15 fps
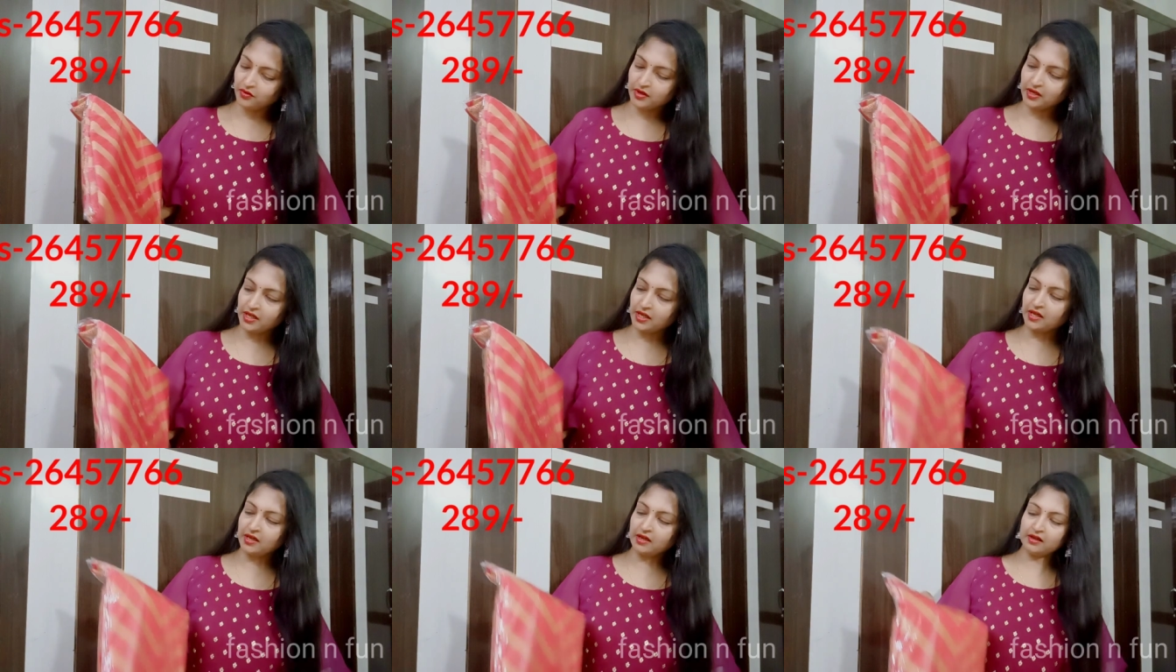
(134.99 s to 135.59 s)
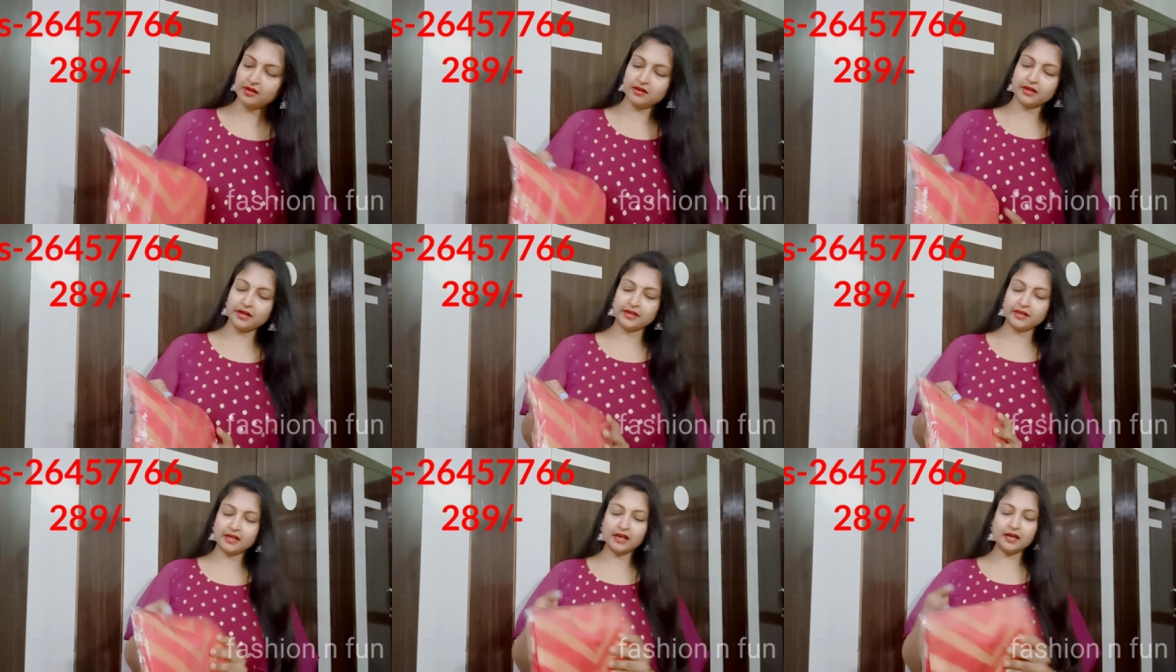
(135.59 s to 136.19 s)
ఓకే
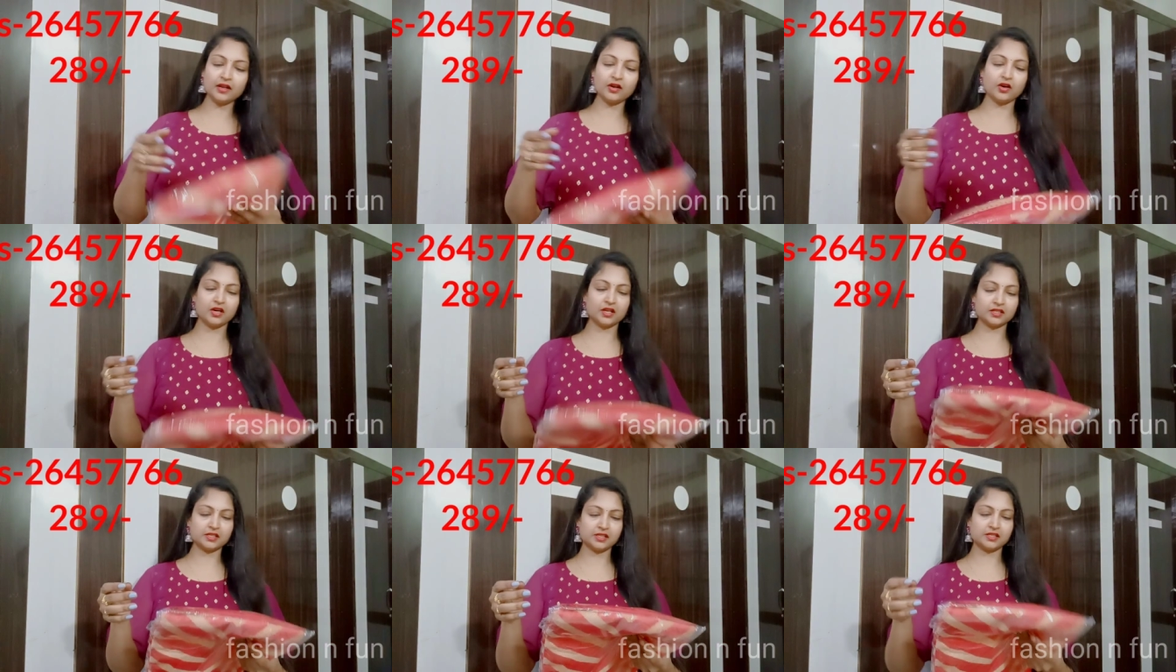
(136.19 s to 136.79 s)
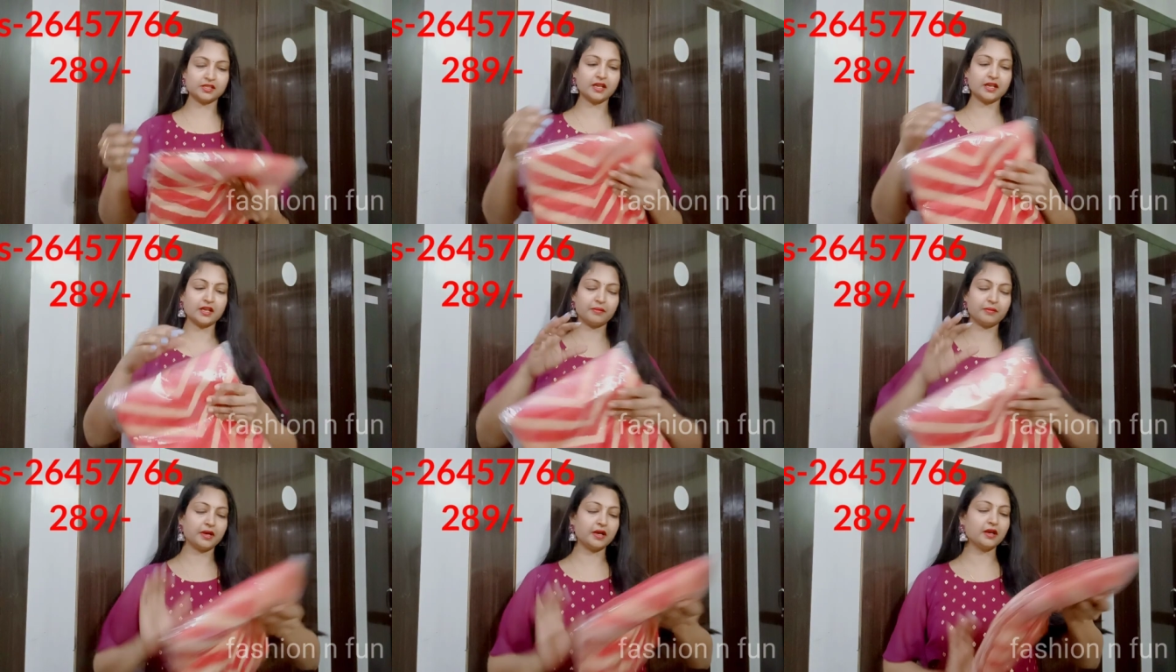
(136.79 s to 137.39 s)
రెడ్ కలర్ ఆర్డర్ చేశాను
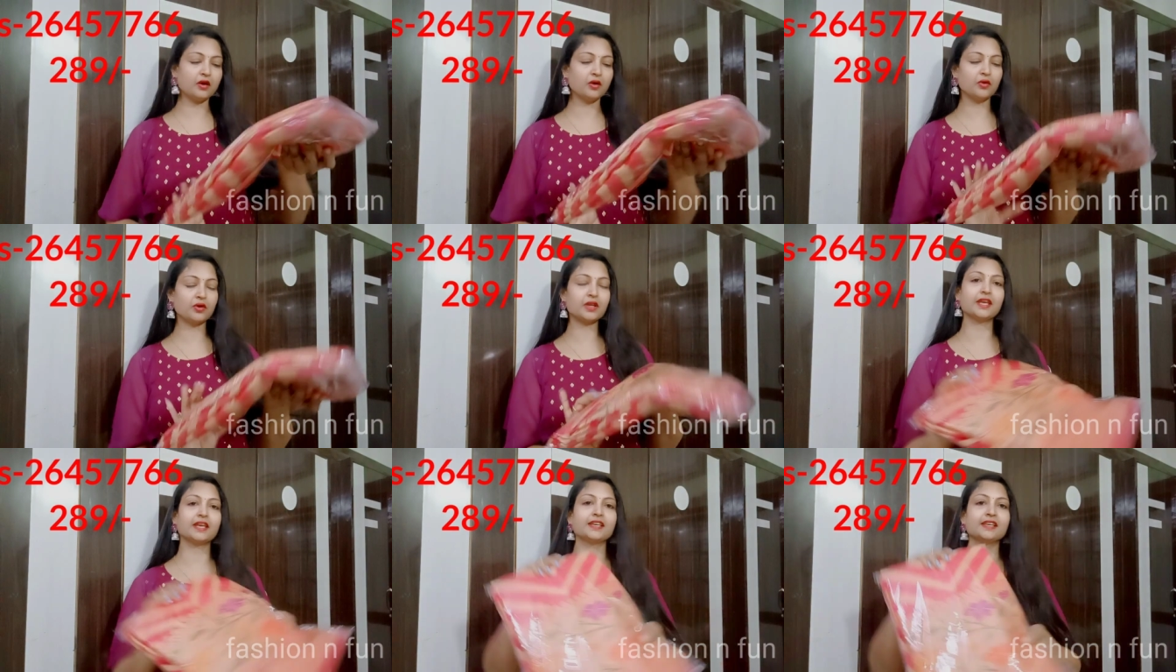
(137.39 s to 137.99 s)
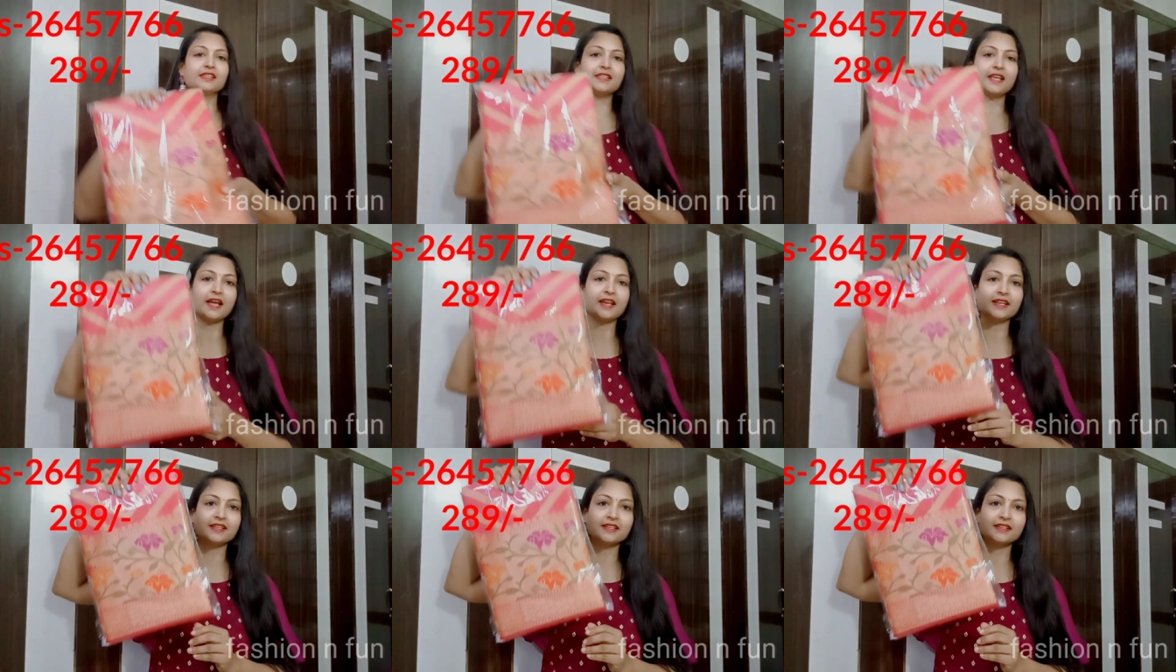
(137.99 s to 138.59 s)
అనమాట ఓకే ఈ శారీ